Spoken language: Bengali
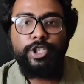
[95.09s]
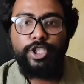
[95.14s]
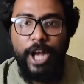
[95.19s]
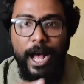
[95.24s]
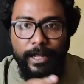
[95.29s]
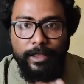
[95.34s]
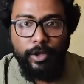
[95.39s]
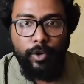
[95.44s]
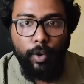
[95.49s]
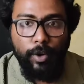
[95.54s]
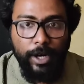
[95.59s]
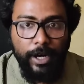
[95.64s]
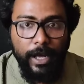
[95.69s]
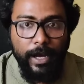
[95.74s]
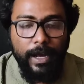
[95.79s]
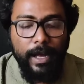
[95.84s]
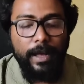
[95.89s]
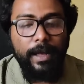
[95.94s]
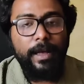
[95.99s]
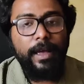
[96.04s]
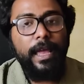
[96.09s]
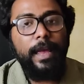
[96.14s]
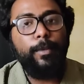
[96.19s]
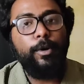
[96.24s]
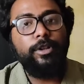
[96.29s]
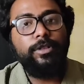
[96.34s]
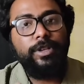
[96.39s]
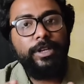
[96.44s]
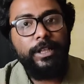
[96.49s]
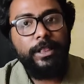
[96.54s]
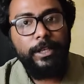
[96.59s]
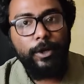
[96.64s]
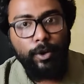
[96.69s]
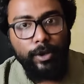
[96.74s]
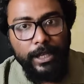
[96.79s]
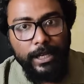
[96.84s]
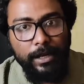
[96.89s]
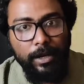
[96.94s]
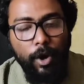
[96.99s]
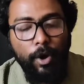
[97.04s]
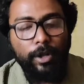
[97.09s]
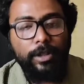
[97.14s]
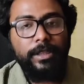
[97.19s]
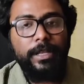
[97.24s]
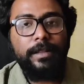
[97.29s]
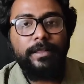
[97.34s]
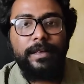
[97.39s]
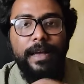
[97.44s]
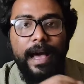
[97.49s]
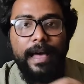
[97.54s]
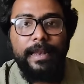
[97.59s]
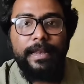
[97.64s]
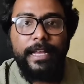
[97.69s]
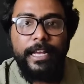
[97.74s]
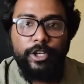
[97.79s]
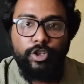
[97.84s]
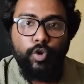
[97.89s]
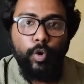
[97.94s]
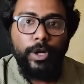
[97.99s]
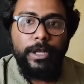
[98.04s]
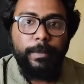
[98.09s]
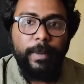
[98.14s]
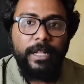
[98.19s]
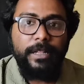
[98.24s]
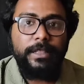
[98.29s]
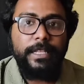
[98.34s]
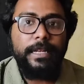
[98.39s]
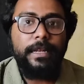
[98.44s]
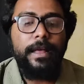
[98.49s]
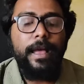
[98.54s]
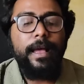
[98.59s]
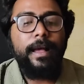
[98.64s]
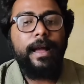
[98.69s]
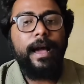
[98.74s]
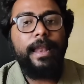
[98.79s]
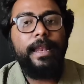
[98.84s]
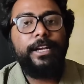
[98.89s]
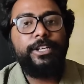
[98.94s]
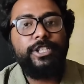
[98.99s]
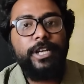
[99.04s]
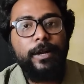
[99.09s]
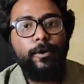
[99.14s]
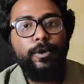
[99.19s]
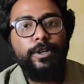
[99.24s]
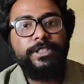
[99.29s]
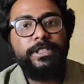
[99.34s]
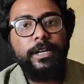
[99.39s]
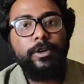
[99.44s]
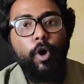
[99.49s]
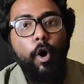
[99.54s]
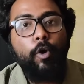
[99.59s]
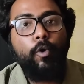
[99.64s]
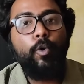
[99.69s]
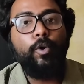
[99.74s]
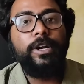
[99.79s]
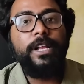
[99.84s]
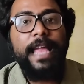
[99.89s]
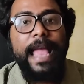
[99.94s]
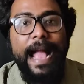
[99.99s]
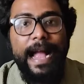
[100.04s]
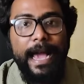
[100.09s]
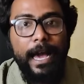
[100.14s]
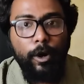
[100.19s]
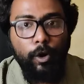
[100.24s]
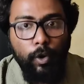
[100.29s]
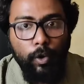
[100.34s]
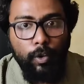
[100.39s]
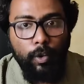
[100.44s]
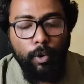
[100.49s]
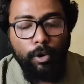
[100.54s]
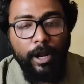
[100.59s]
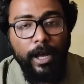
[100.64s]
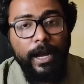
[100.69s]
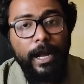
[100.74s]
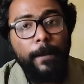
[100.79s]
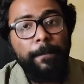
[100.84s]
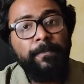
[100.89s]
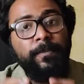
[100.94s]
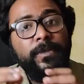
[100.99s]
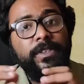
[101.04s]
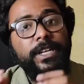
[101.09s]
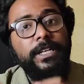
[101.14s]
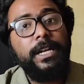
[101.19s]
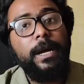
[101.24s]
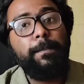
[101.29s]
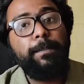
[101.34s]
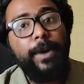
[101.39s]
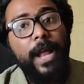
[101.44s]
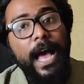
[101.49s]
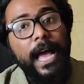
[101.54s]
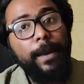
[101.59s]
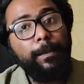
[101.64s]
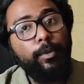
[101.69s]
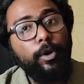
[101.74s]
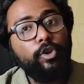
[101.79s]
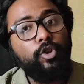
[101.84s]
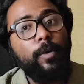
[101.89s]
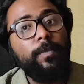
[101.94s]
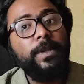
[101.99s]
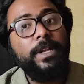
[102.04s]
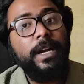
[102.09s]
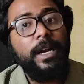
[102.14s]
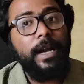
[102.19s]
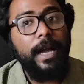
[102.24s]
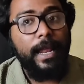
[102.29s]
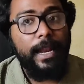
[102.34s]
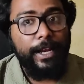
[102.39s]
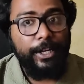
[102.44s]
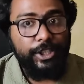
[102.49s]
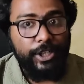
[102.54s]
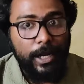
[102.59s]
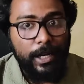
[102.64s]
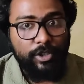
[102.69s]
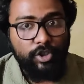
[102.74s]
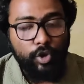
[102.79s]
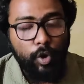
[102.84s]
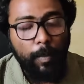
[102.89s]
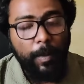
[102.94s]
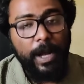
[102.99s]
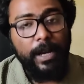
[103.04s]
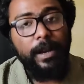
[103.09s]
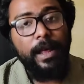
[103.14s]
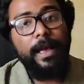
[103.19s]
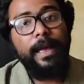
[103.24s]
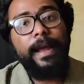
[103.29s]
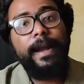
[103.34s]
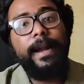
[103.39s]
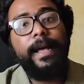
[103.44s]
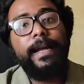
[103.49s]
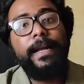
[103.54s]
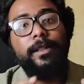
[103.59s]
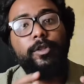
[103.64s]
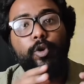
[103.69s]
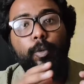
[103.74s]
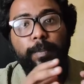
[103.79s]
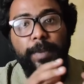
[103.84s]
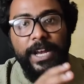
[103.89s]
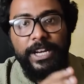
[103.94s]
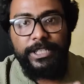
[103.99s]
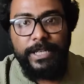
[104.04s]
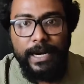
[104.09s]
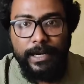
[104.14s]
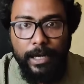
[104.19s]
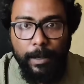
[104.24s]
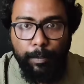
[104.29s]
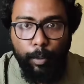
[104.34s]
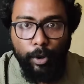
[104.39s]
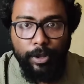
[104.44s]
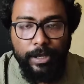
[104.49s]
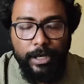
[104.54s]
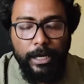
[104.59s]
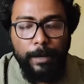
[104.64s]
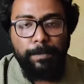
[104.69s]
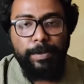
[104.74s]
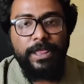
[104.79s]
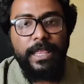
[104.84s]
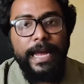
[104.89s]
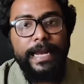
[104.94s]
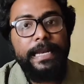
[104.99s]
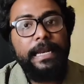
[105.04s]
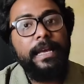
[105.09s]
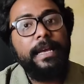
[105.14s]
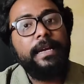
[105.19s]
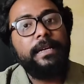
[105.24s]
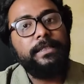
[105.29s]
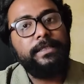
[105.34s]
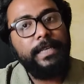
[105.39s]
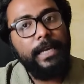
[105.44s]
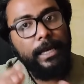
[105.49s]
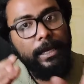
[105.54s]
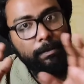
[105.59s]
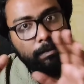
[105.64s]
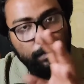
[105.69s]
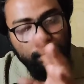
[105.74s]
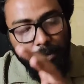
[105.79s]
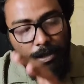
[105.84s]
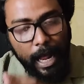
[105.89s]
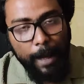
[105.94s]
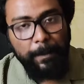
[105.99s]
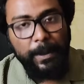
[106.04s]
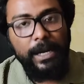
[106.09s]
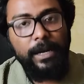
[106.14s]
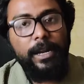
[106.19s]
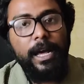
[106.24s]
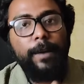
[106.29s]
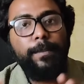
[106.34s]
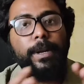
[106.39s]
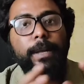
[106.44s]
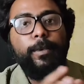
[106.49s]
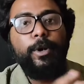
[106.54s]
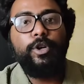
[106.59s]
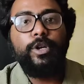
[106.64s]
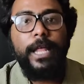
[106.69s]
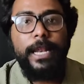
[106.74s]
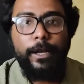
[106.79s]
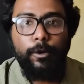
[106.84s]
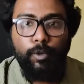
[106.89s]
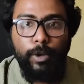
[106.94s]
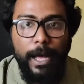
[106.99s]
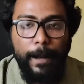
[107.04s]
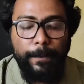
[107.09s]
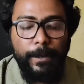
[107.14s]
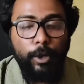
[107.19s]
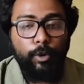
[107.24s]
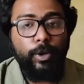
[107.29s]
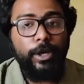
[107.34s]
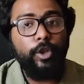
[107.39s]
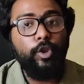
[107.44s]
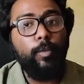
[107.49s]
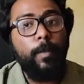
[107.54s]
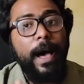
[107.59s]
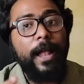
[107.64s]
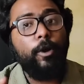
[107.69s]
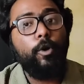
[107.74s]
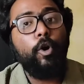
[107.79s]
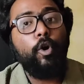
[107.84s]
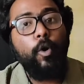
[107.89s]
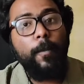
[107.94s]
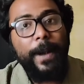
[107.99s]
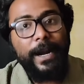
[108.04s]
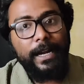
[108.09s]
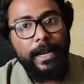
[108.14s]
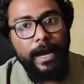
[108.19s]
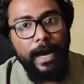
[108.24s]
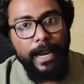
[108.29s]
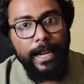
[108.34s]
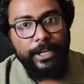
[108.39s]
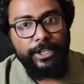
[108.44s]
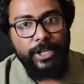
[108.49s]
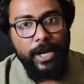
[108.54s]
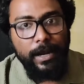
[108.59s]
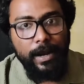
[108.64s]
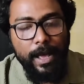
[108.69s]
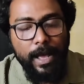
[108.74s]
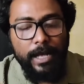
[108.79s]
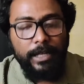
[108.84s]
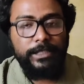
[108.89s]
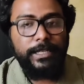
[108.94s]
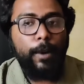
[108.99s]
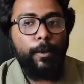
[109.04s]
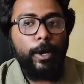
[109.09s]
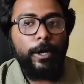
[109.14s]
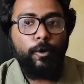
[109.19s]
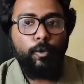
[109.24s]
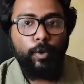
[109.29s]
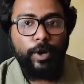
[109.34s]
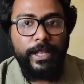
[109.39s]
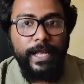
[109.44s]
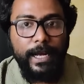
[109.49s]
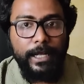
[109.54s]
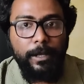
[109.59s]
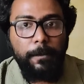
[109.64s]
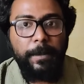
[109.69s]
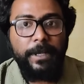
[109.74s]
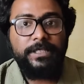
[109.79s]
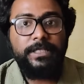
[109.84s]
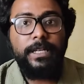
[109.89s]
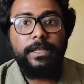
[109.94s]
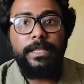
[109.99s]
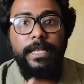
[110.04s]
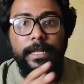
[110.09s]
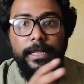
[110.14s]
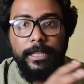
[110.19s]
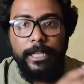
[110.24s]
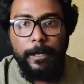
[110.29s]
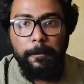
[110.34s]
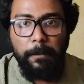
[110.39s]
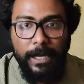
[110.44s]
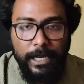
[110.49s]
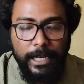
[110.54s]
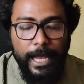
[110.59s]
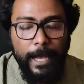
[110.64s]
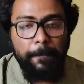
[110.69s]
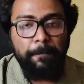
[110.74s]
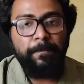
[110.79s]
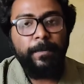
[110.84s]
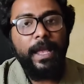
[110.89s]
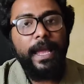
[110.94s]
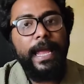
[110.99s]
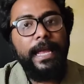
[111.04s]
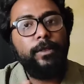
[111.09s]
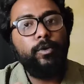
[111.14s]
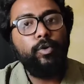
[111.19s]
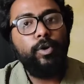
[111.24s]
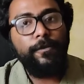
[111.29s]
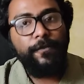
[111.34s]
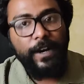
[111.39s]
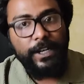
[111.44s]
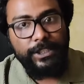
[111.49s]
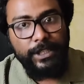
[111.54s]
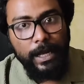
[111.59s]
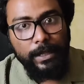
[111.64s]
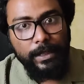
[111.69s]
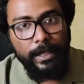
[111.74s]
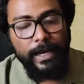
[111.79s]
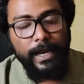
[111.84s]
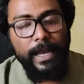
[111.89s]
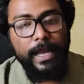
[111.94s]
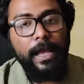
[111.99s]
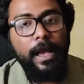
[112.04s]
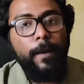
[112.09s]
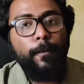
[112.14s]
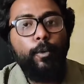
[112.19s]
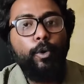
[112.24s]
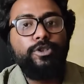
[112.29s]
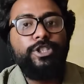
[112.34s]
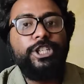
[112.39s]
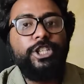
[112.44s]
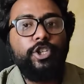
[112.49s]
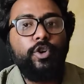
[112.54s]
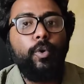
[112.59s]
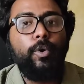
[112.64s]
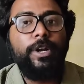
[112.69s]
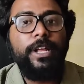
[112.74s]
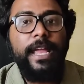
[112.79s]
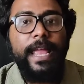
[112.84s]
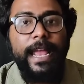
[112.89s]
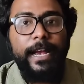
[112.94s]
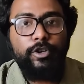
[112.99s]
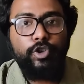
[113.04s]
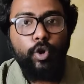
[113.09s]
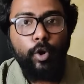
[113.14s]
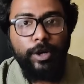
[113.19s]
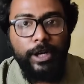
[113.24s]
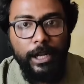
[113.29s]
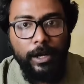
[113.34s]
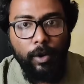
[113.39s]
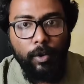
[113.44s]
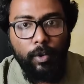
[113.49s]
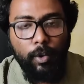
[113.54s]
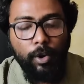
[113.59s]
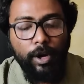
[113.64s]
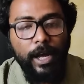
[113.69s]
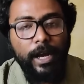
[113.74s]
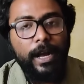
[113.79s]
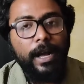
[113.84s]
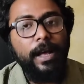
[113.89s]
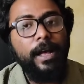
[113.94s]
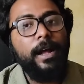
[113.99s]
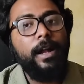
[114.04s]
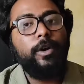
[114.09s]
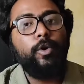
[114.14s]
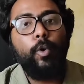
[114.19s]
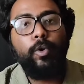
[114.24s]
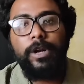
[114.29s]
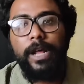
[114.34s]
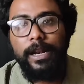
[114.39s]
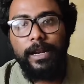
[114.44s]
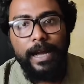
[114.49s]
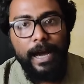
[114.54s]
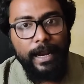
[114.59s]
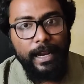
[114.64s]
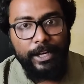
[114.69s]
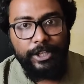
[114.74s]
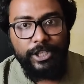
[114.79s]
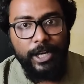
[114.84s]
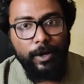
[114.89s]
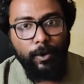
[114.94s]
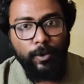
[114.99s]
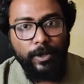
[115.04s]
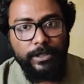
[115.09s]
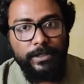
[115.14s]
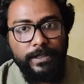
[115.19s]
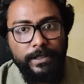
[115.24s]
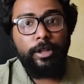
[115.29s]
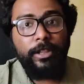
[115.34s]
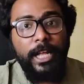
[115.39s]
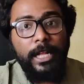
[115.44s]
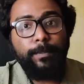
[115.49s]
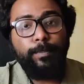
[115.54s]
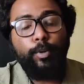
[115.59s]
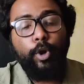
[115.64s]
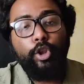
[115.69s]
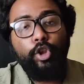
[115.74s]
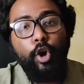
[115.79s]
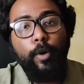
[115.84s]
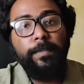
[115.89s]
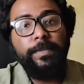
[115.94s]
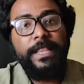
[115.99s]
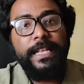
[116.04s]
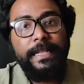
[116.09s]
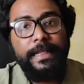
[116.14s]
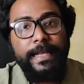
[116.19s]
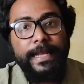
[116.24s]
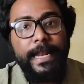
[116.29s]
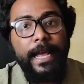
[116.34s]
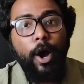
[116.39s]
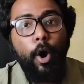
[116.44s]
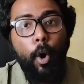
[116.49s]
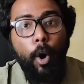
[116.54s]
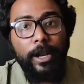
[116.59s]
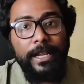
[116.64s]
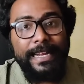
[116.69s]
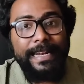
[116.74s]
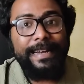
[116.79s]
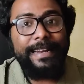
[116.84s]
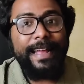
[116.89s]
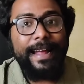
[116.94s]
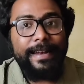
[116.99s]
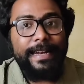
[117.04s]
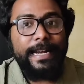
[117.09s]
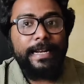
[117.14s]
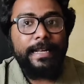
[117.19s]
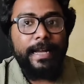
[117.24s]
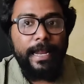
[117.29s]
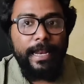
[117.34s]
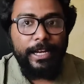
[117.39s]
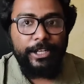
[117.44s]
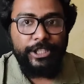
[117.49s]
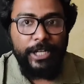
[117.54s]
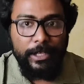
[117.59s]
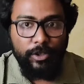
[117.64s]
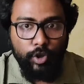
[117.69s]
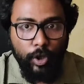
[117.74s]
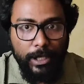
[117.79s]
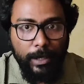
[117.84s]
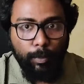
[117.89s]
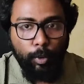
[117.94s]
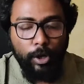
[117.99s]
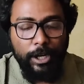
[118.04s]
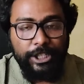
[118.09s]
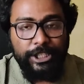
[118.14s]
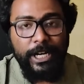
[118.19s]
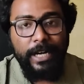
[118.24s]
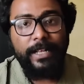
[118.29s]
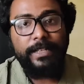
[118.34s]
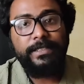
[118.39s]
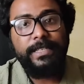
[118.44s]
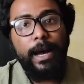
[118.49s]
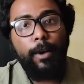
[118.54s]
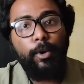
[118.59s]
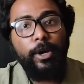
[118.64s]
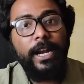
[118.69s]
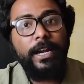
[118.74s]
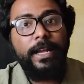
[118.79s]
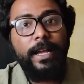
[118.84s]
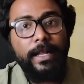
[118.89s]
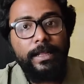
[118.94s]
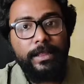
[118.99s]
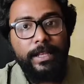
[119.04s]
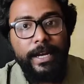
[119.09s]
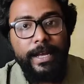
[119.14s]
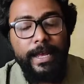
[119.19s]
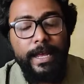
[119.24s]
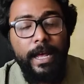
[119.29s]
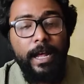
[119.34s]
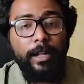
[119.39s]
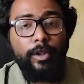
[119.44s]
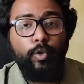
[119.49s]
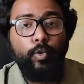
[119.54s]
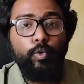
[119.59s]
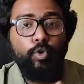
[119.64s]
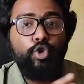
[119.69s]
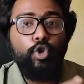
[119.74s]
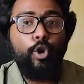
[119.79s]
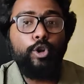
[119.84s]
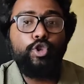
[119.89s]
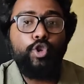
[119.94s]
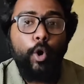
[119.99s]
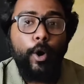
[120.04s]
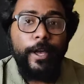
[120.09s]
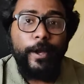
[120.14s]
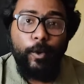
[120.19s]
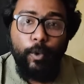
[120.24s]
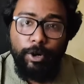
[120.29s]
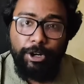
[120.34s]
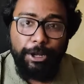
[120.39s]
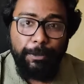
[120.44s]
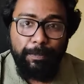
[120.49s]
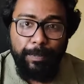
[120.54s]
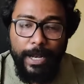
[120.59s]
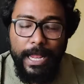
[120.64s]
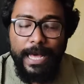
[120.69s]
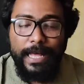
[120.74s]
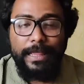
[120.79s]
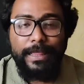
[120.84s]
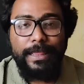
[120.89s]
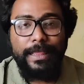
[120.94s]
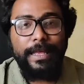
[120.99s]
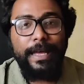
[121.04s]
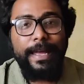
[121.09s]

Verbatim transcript: সাত কোটি টাকা এবং তৃতীয় দিন অর্থাৎ কালকে শনিবার দিন কালেকশন হয়েছে ন কোটি এগারো লক্ষ টাকা যেটা প্রায় প্রথম দিনের কালেকশনের সমান এটা কিন্তু বেশ একটা পজিটিভ সাইন যে তামিল ডাব এবং তেলেগু ডাবদেও কিন্তু ভালো রকম একটা কালেকশন যেমন করে দেখাতে পারছে তিন দিন মিলিয়ে এই দুটো ভাষার থেকে পঁচিশ কোটি একষট্টি লক্ষ টাকা টোটাল কালেকশন কালেকশন হয়েছে অর্থাৎ প্রথম তিন দিনে অল ইন্ডিয়া নেট কালেকশন যদি বলি সেটা জাওয়ানের ক্ষেত্রে দুশো ছয় কোটি প্লাস